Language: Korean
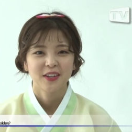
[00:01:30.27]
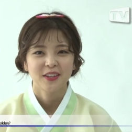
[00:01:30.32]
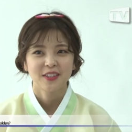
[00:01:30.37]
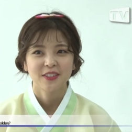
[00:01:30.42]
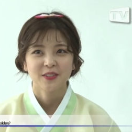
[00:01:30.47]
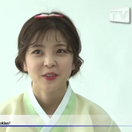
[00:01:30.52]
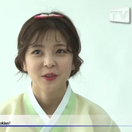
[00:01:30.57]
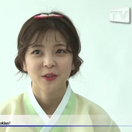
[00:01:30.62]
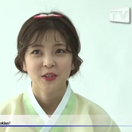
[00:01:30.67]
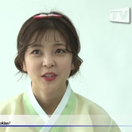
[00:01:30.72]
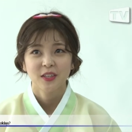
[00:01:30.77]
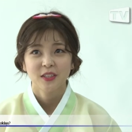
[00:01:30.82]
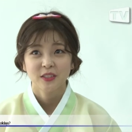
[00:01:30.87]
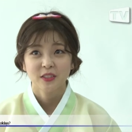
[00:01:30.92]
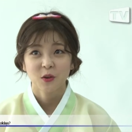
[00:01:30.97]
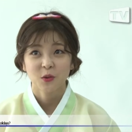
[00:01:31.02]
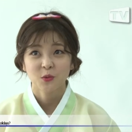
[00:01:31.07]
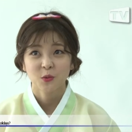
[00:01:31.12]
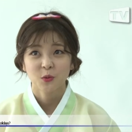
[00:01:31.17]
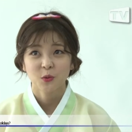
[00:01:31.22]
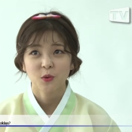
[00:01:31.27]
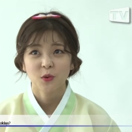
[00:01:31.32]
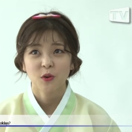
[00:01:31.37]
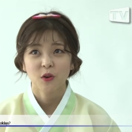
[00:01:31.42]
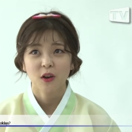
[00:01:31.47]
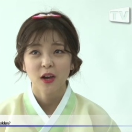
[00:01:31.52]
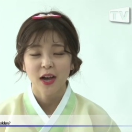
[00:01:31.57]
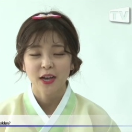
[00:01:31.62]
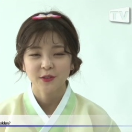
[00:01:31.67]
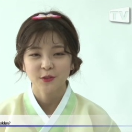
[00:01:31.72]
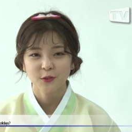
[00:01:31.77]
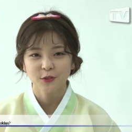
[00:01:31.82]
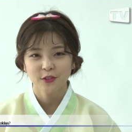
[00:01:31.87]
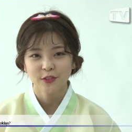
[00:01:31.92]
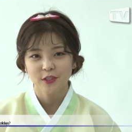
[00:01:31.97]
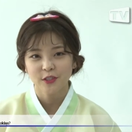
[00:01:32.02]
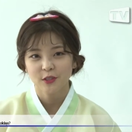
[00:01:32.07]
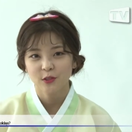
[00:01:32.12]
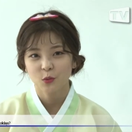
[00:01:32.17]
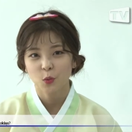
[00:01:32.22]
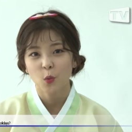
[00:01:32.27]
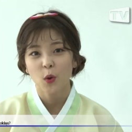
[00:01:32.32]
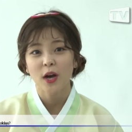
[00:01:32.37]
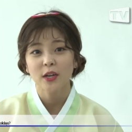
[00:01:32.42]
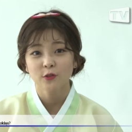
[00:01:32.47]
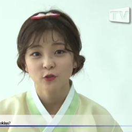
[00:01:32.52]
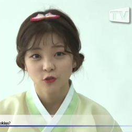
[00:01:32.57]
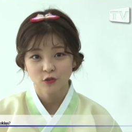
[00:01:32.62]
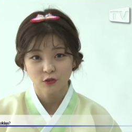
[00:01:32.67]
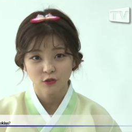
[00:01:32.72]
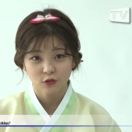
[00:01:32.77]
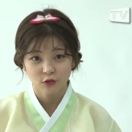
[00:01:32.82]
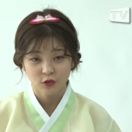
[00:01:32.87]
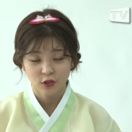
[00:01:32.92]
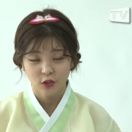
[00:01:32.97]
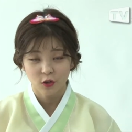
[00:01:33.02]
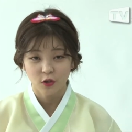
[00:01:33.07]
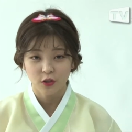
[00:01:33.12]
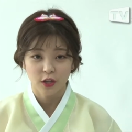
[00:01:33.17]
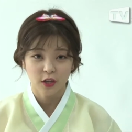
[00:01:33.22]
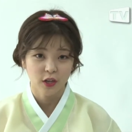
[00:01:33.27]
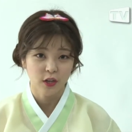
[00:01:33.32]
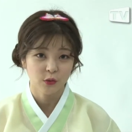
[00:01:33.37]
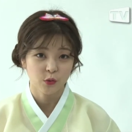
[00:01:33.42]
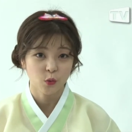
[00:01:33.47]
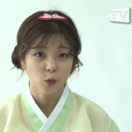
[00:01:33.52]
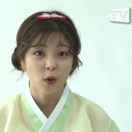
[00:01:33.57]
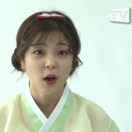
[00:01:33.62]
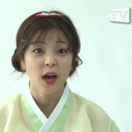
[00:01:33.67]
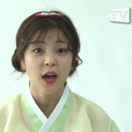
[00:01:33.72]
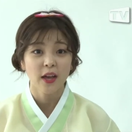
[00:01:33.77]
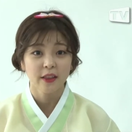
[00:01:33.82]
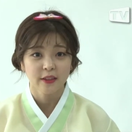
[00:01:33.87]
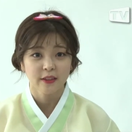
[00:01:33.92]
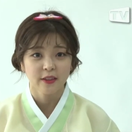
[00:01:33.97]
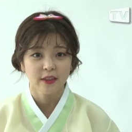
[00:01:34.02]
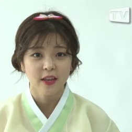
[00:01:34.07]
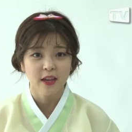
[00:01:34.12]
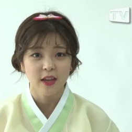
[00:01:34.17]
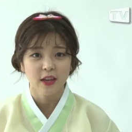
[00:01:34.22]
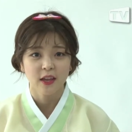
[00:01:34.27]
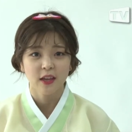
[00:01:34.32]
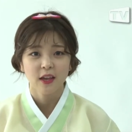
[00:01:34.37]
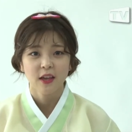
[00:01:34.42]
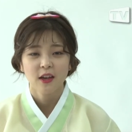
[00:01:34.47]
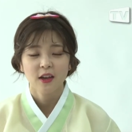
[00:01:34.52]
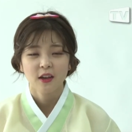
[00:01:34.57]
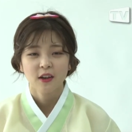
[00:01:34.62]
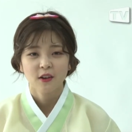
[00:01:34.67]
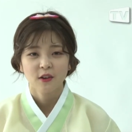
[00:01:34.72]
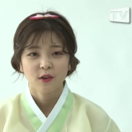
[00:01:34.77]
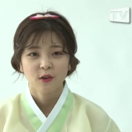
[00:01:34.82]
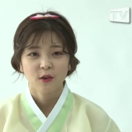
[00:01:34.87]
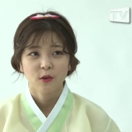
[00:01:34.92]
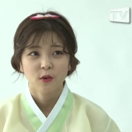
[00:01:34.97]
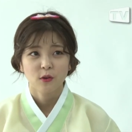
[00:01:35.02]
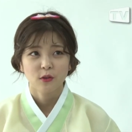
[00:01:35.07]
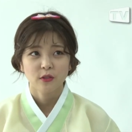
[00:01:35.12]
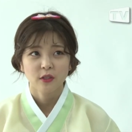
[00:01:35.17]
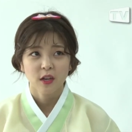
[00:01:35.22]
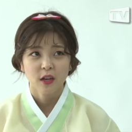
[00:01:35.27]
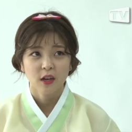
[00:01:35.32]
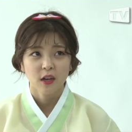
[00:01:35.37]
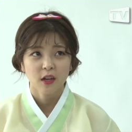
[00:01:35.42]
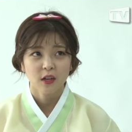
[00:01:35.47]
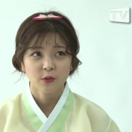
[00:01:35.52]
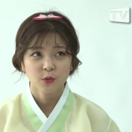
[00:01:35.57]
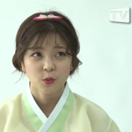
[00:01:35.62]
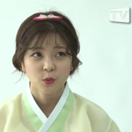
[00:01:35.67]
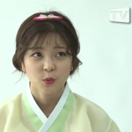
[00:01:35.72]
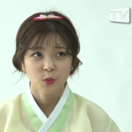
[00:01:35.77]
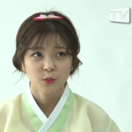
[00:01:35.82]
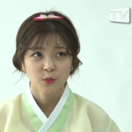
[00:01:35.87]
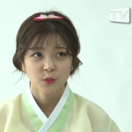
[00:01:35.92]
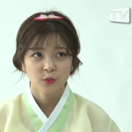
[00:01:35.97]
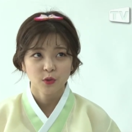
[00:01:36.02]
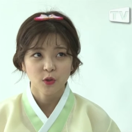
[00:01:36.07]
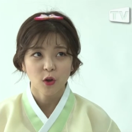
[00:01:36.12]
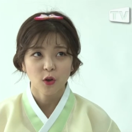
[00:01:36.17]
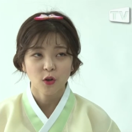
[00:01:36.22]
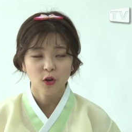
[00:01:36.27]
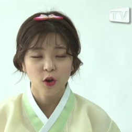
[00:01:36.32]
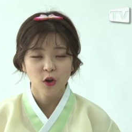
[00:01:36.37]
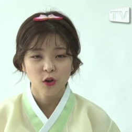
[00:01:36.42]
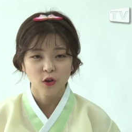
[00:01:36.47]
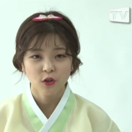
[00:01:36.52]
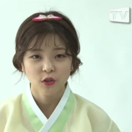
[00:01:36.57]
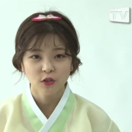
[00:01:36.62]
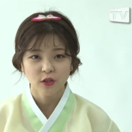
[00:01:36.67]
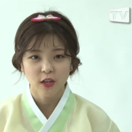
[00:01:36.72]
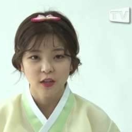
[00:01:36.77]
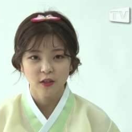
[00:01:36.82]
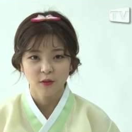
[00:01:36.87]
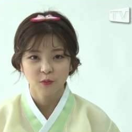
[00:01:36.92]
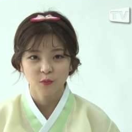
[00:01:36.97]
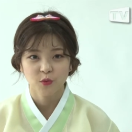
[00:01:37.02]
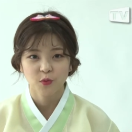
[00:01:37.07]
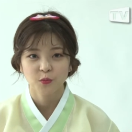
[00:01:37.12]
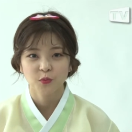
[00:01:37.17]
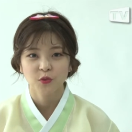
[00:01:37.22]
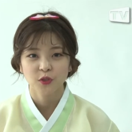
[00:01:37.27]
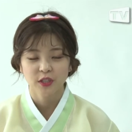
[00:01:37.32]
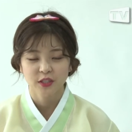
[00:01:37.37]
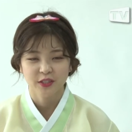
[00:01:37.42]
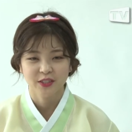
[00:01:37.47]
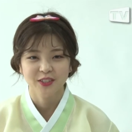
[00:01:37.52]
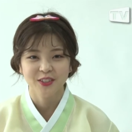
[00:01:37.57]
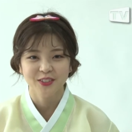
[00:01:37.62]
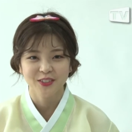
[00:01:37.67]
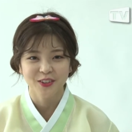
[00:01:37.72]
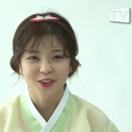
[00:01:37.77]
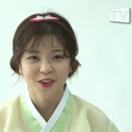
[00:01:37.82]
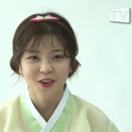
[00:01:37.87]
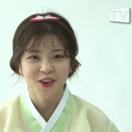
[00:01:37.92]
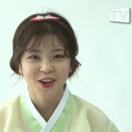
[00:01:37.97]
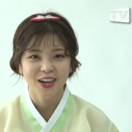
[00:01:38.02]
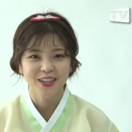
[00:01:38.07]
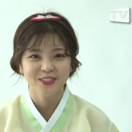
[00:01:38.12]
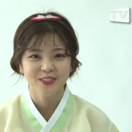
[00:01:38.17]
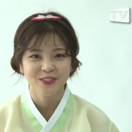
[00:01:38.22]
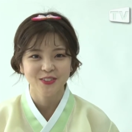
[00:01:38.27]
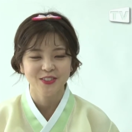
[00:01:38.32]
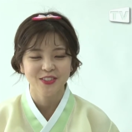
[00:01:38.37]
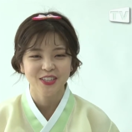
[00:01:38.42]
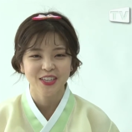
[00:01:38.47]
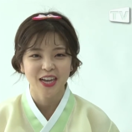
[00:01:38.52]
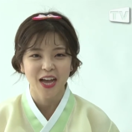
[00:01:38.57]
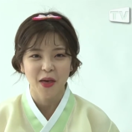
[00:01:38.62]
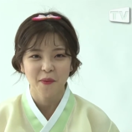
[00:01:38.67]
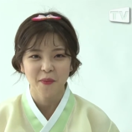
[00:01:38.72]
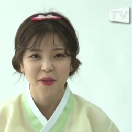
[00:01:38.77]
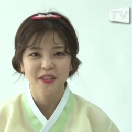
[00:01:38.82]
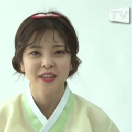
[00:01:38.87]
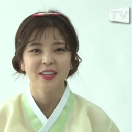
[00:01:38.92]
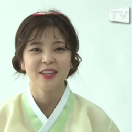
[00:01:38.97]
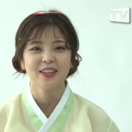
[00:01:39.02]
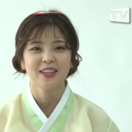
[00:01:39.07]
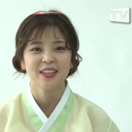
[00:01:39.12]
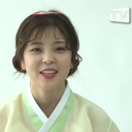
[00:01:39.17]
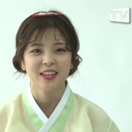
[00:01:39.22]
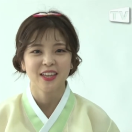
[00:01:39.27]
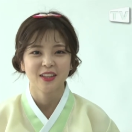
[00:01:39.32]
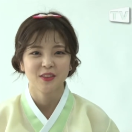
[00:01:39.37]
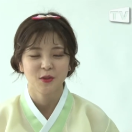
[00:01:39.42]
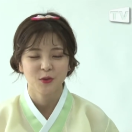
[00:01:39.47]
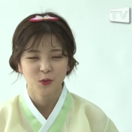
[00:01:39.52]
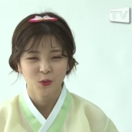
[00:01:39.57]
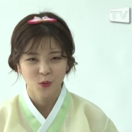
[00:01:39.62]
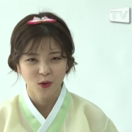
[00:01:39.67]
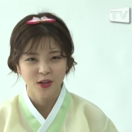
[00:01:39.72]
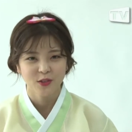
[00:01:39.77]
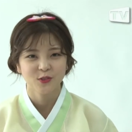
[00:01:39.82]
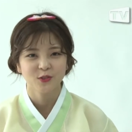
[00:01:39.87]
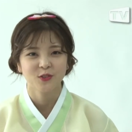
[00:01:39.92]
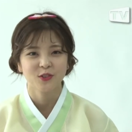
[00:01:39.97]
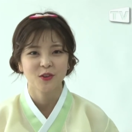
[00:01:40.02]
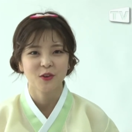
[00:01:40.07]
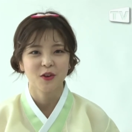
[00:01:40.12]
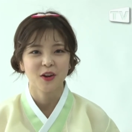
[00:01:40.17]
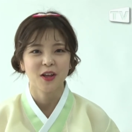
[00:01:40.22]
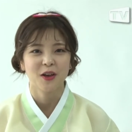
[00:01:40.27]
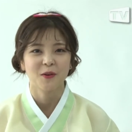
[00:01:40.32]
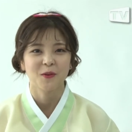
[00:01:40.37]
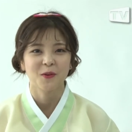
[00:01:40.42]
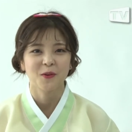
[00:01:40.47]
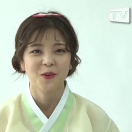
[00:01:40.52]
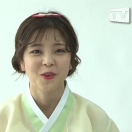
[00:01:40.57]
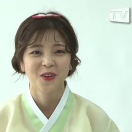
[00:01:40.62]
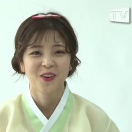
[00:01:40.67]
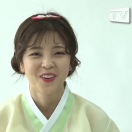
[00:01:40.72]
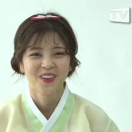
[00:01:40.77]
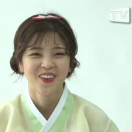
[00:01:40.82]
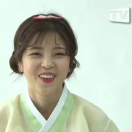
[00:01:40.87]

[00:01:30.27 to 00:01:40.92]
그래서 저도 가족들 도와주는 거 되게 좋아하는데 제가 좀 덜렁대는 부분이 있어서 가족들이 가만히 있는 게 난 도와주는 거라고